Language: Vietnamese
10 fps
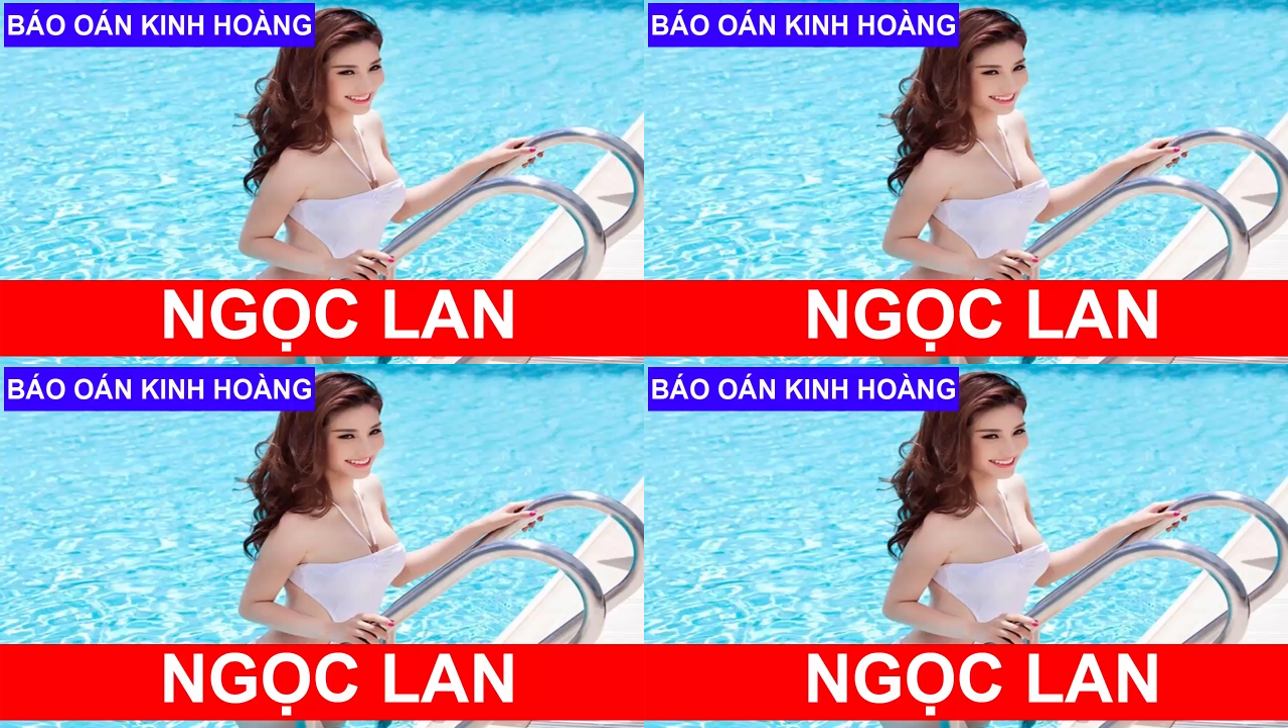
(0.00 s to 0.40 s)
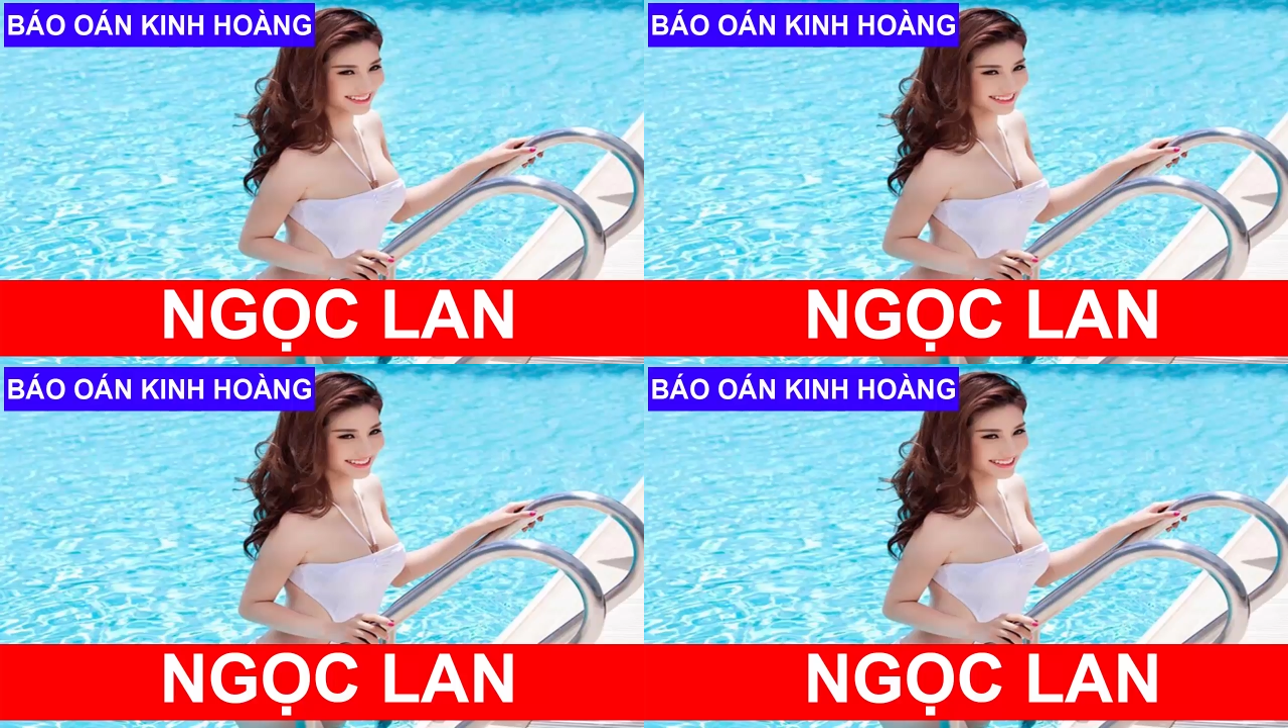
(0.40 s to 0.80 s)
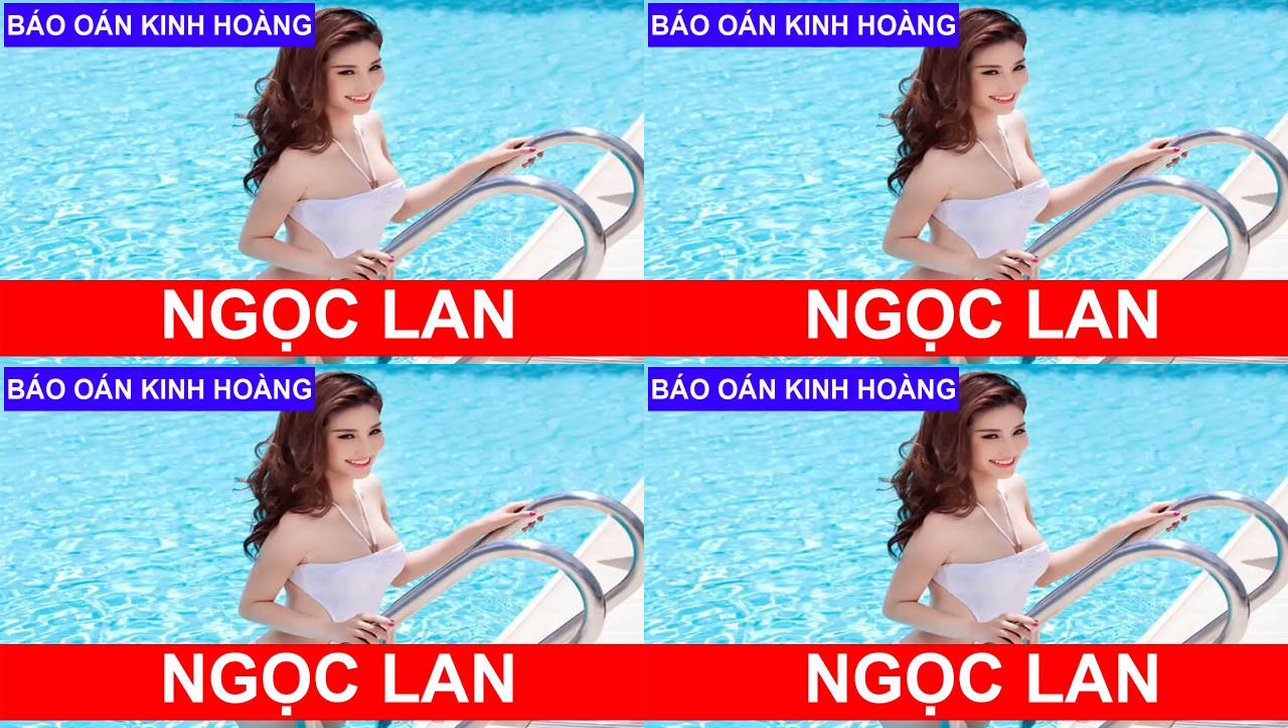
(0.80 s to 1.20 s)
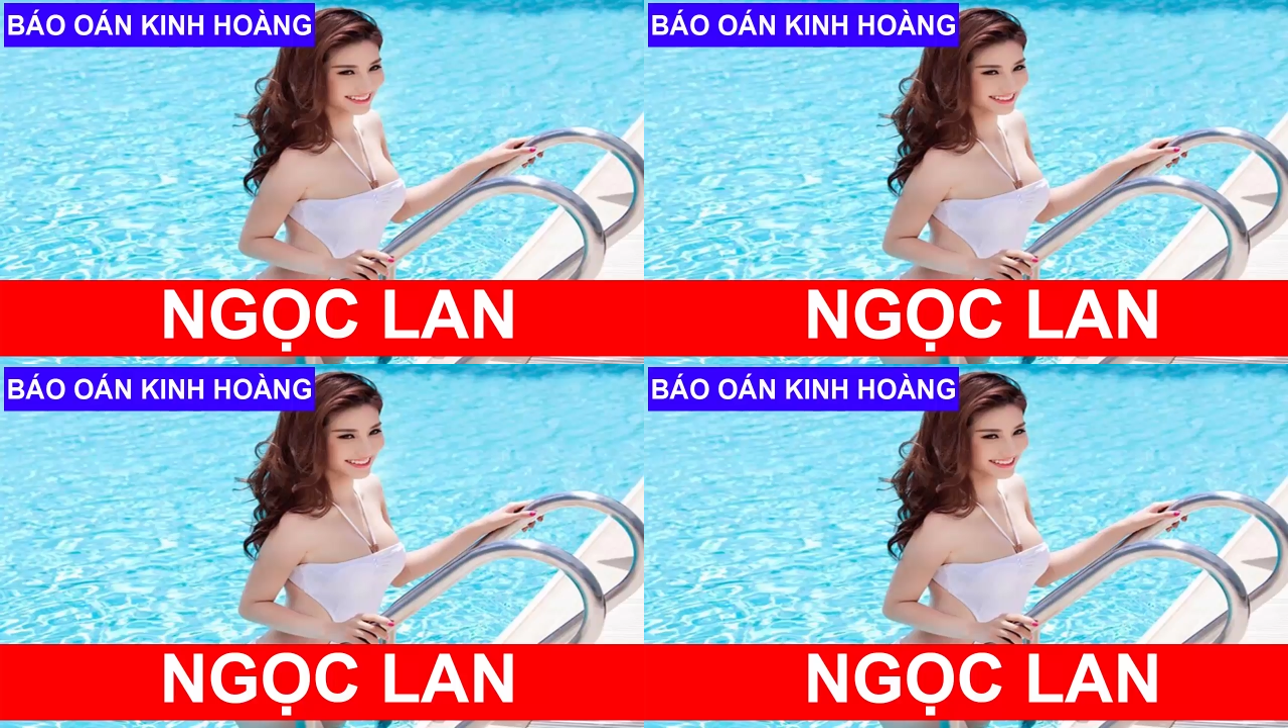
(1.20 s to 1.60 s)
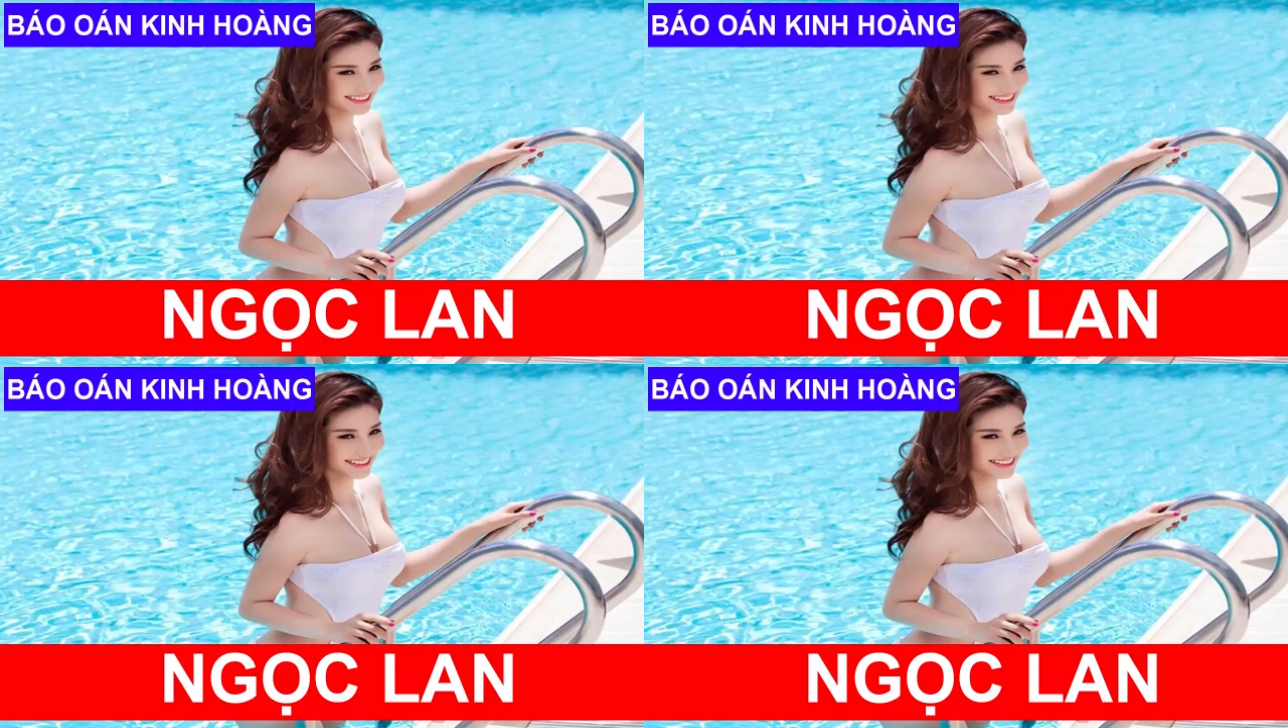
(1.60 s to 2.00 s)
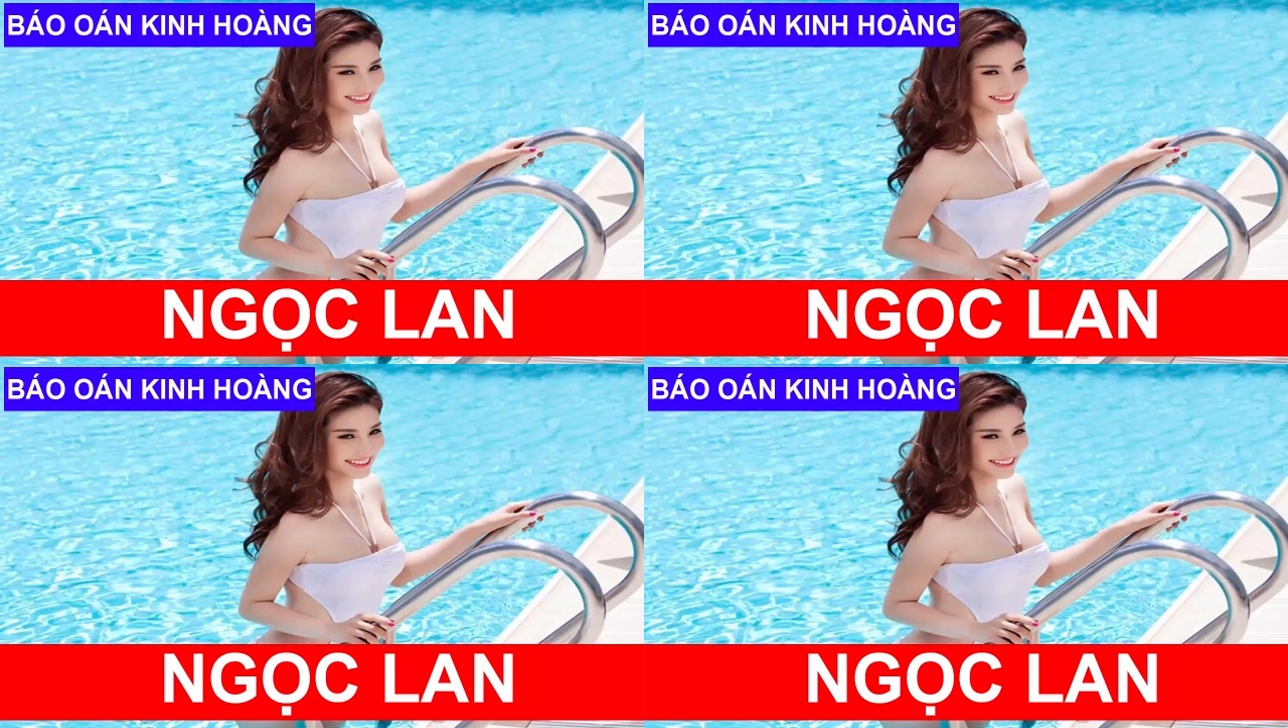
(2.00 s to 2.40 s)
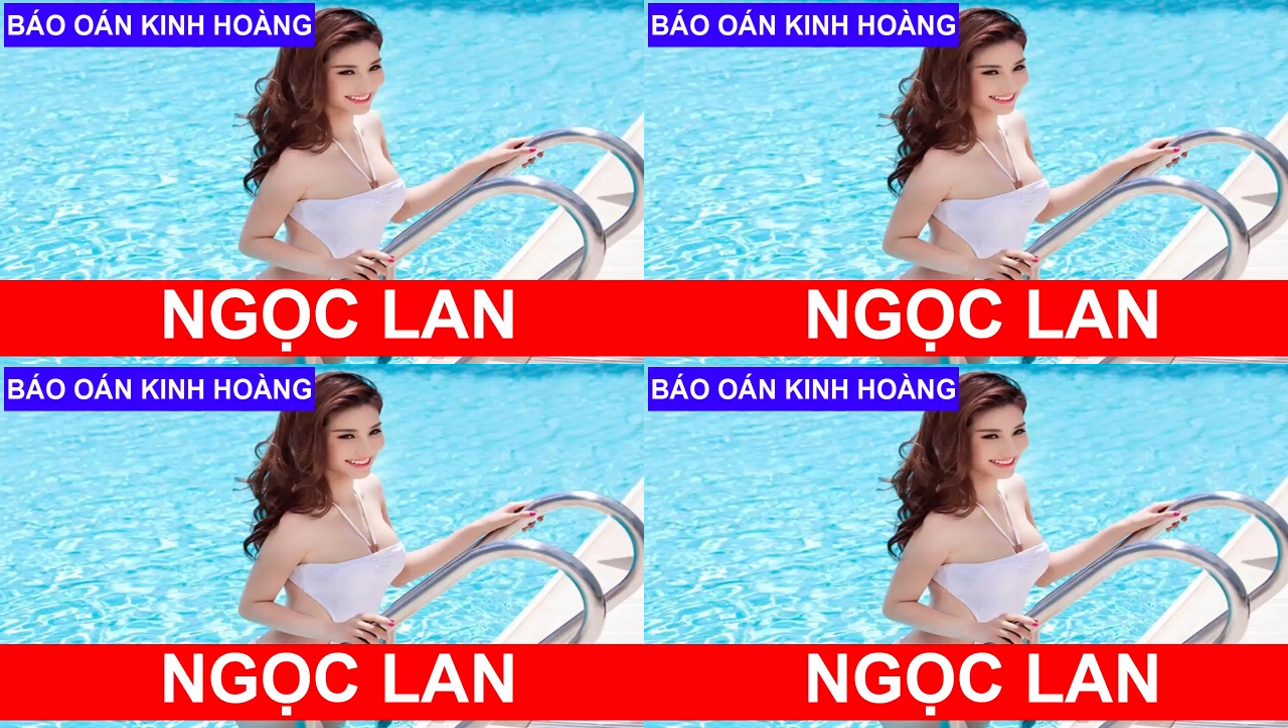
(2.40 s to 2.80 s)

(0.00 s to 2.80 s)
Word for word: Do hai vợ chồng siêng năng tạo phúc tích đức,